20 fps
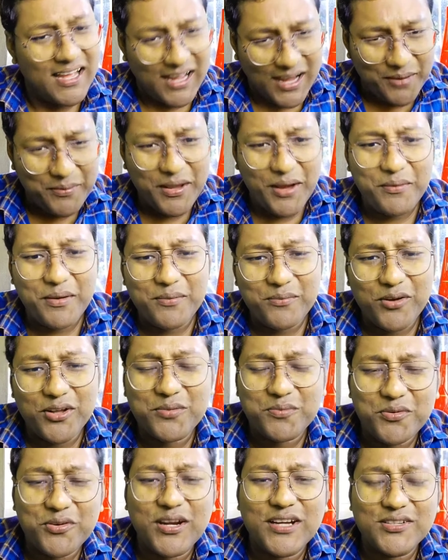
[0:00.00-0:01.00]
আমি আমার মত
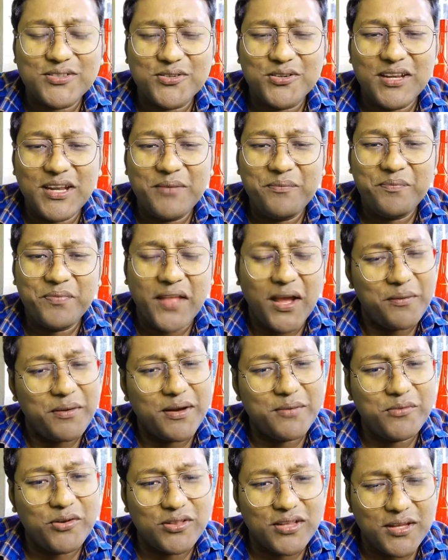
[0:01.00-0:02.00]
প্রকাশ করলাম আমার
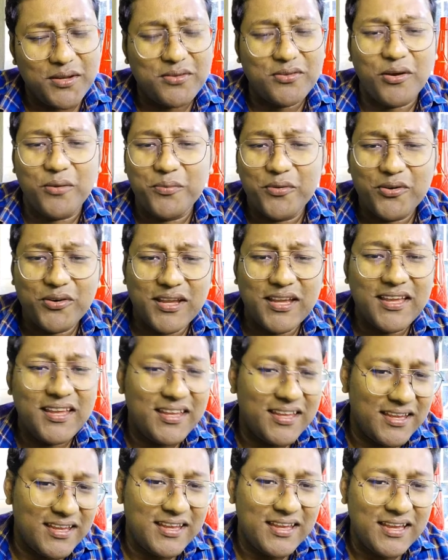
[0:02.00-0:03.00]
মতের সপক্ষে
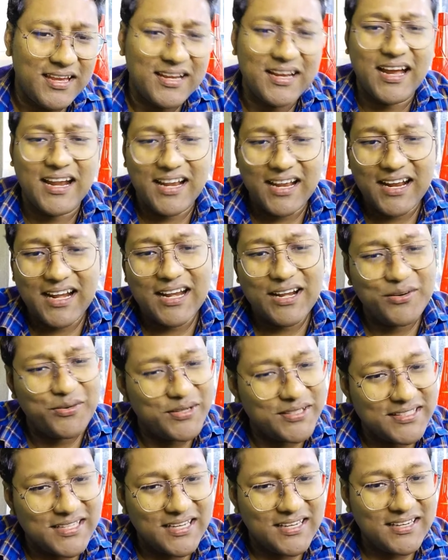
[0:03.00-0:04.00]
কারা কারা
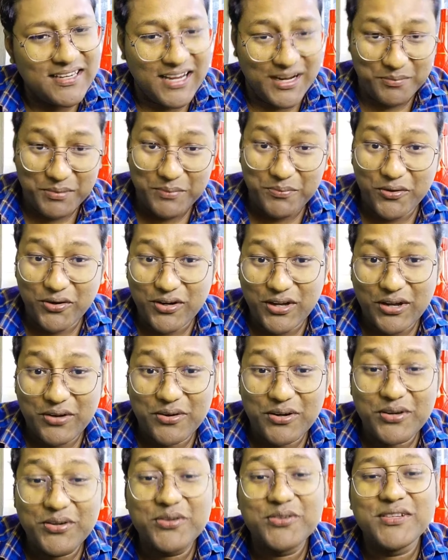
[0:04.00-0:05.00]
রয়েছেন আর বিপক্ষে
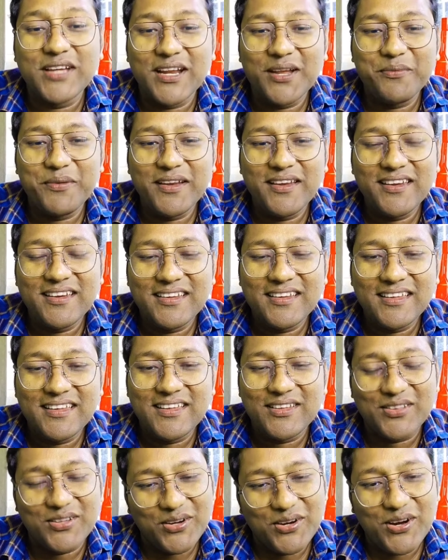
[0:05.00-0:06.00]
হলেও জানাবেন
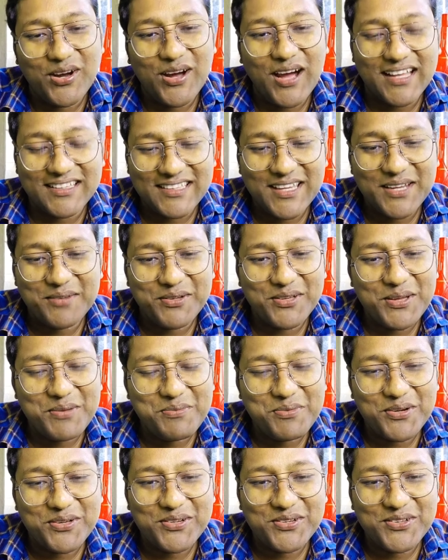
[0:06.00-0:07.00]
তো আজকের মতো এই
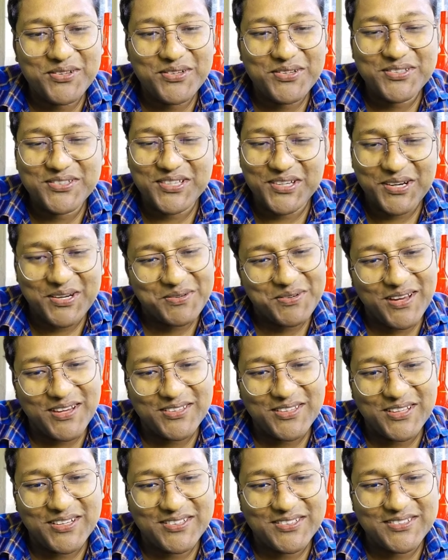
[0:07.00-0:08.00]
পর্যন্ত সবাই ভালো
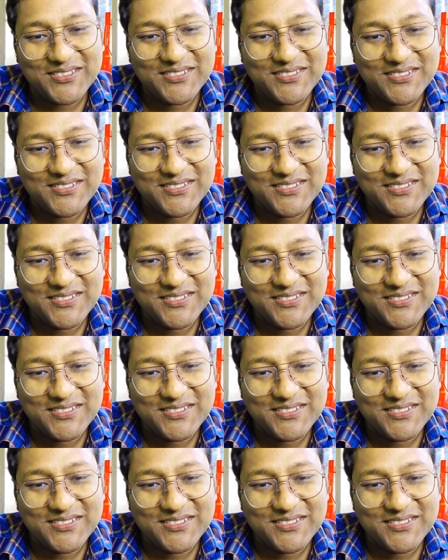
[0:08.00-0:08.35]
থাকুন